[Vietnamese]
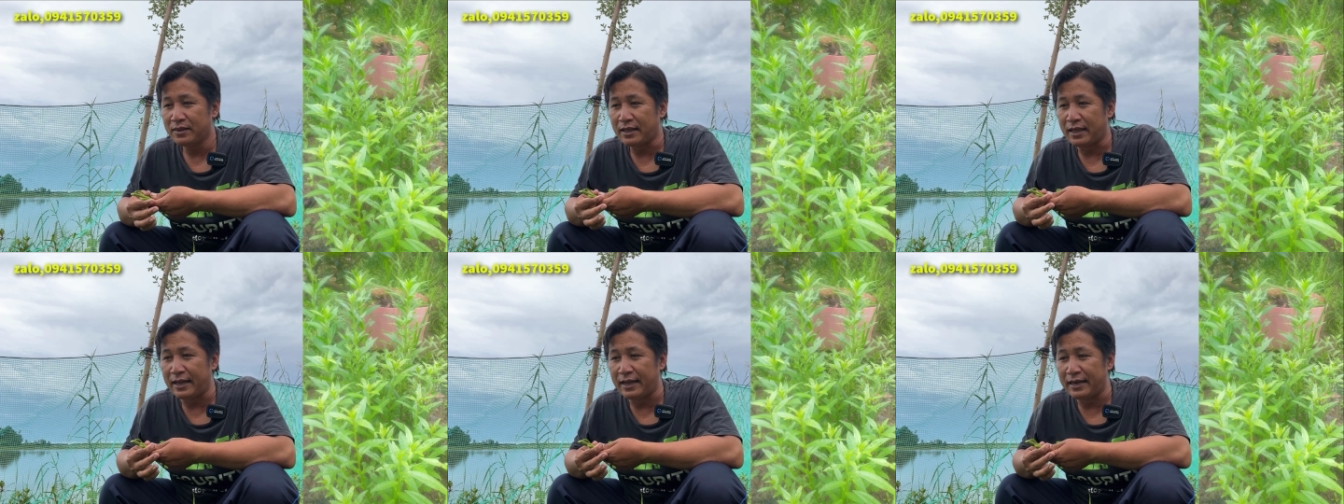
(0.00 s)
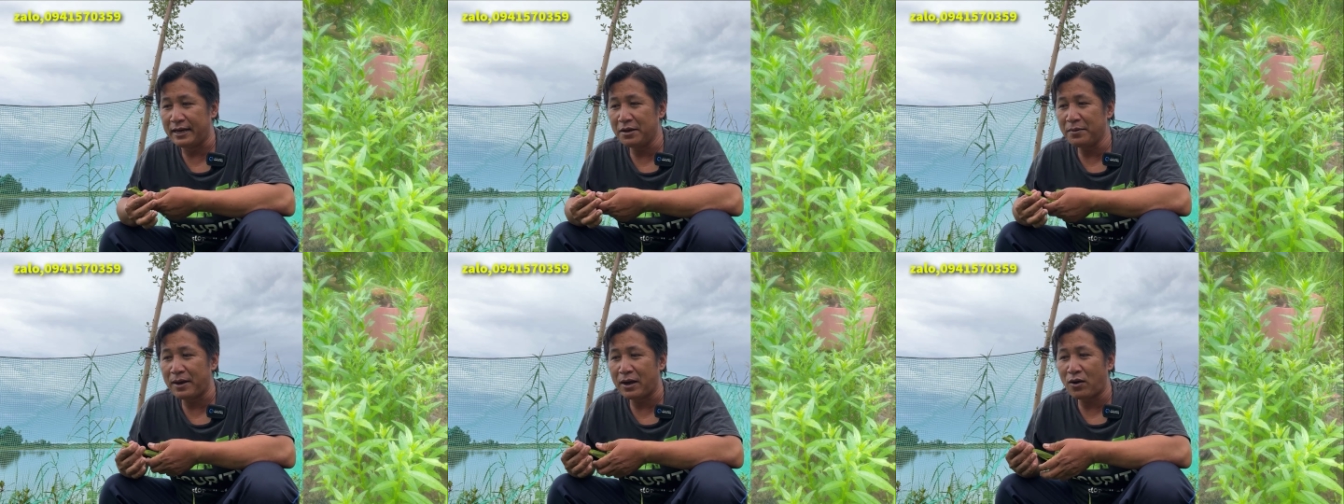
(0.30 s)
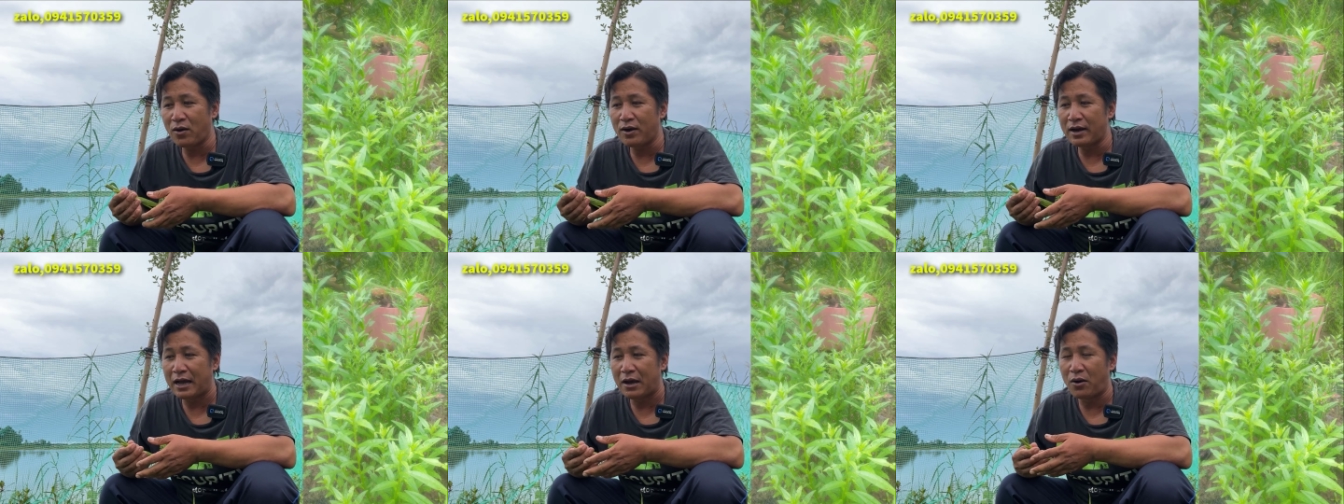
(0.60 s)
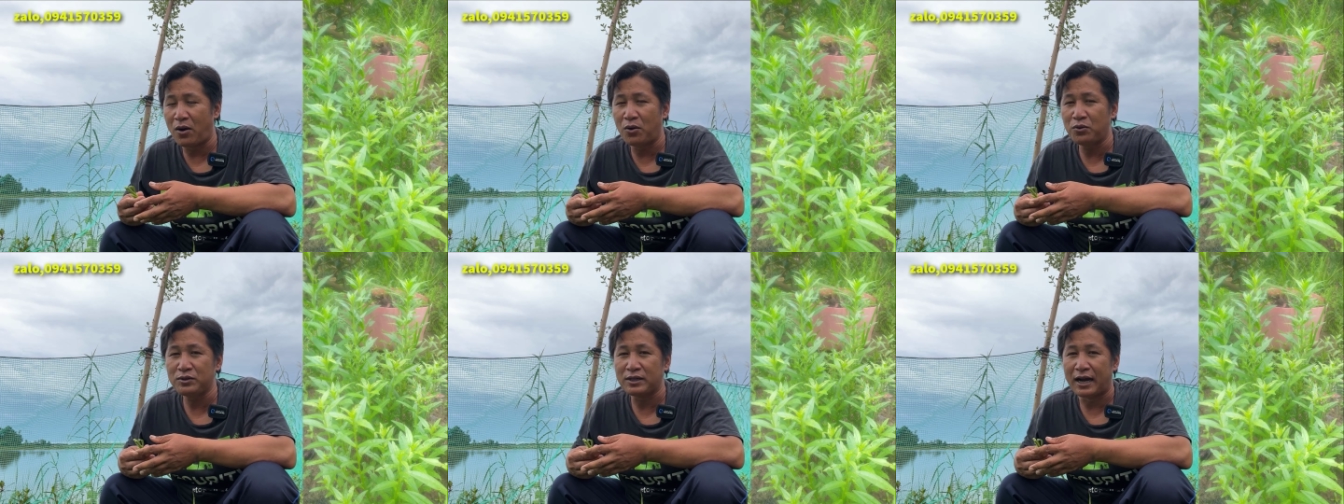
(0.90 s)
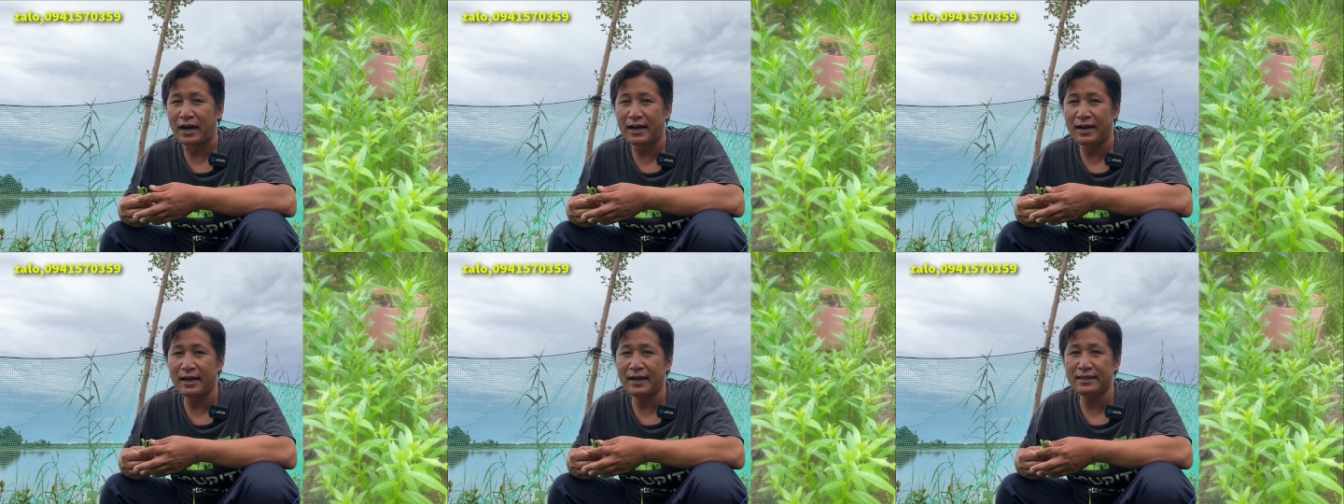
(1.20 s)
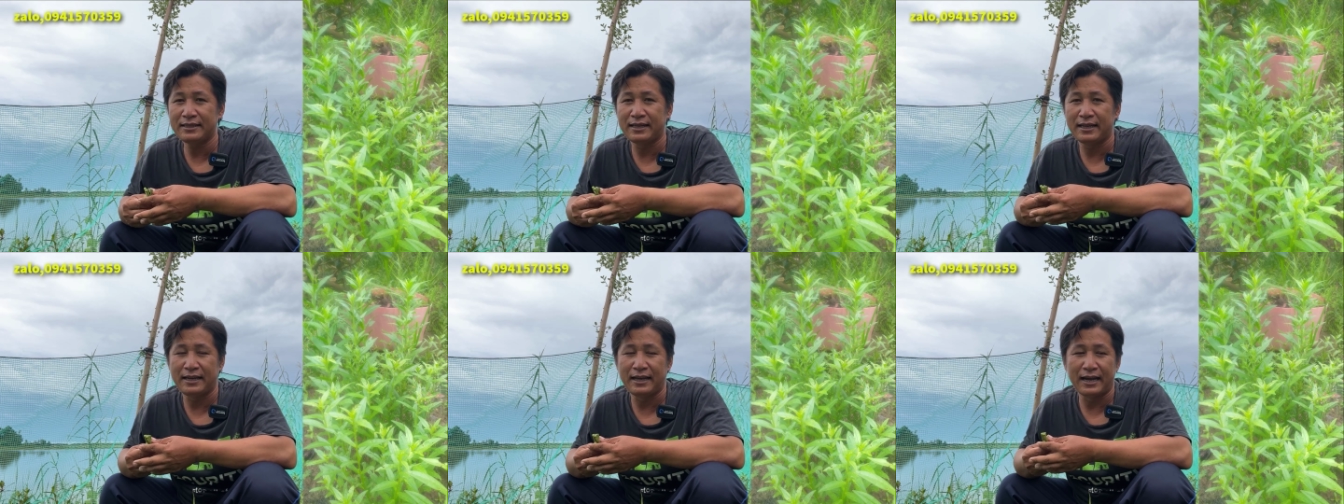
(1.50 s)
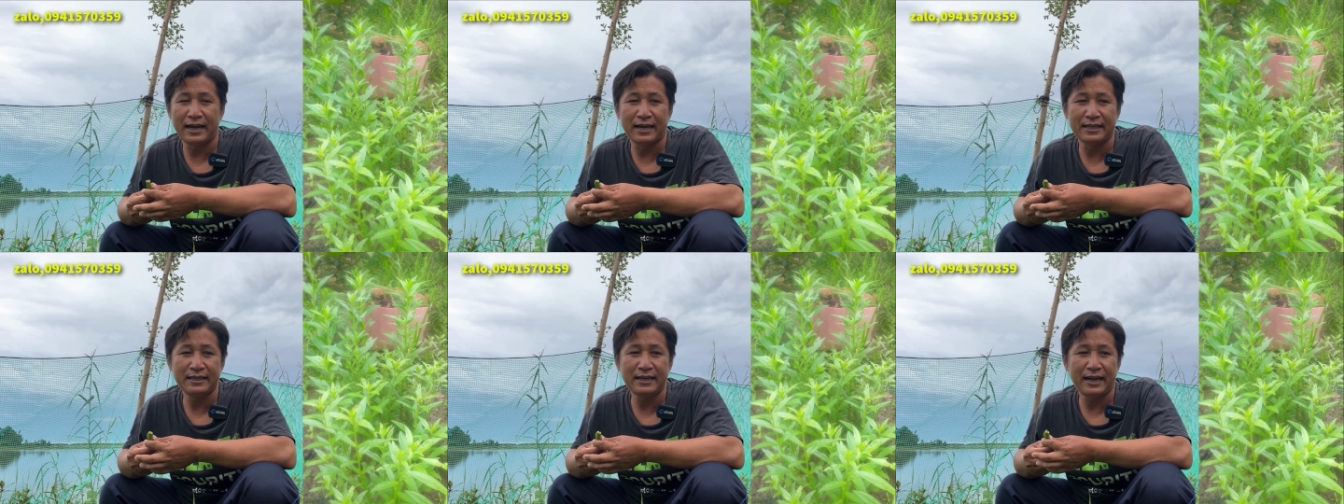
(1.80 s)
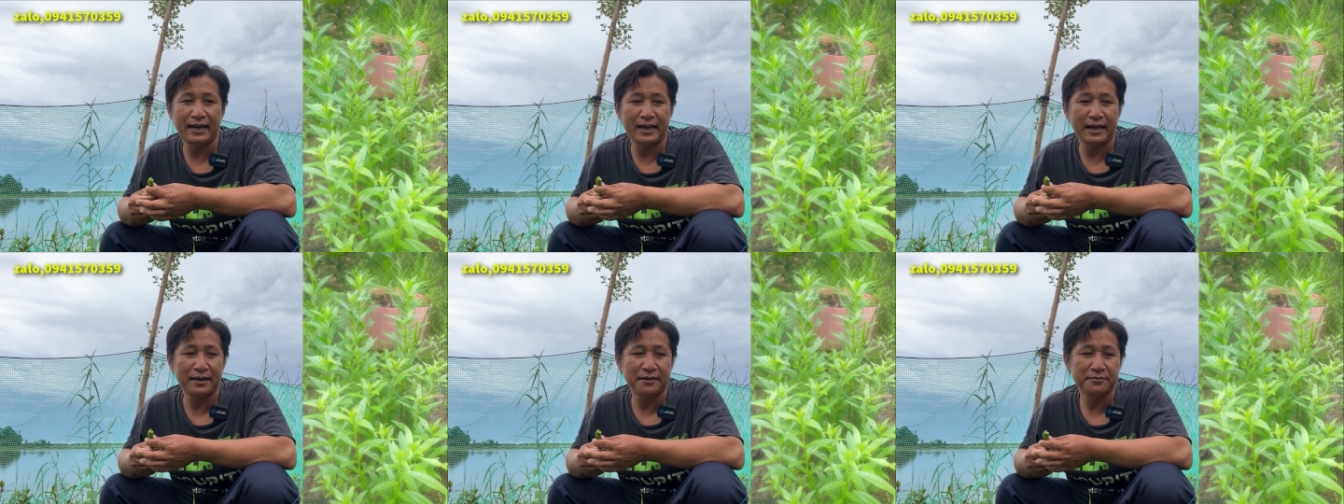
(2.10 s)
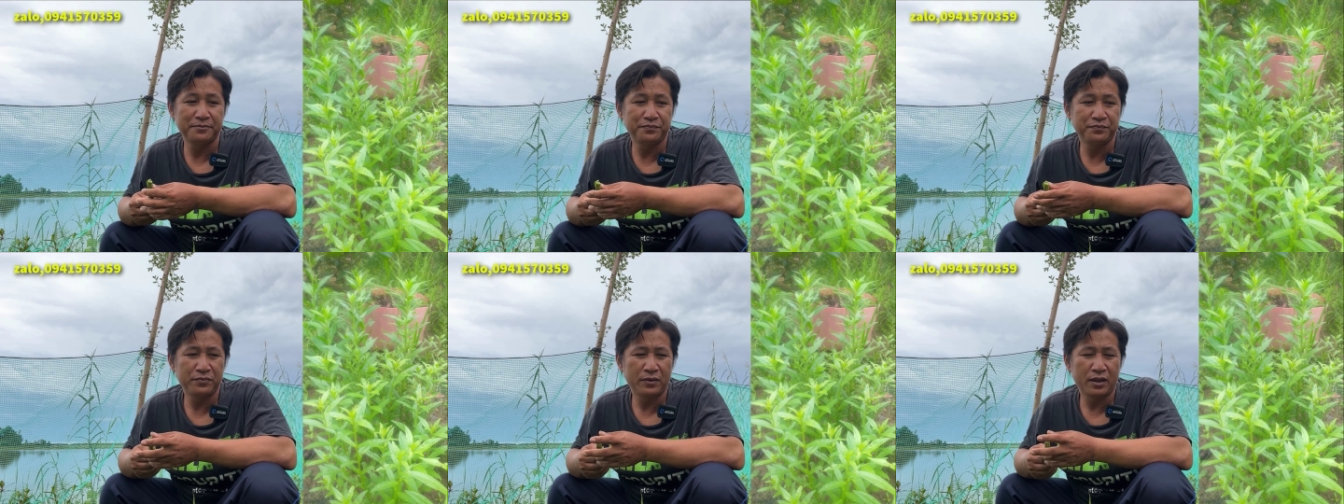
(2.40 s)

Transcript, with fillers: thì nếu bà con nào hỗ trợ á, thì à, thế này nè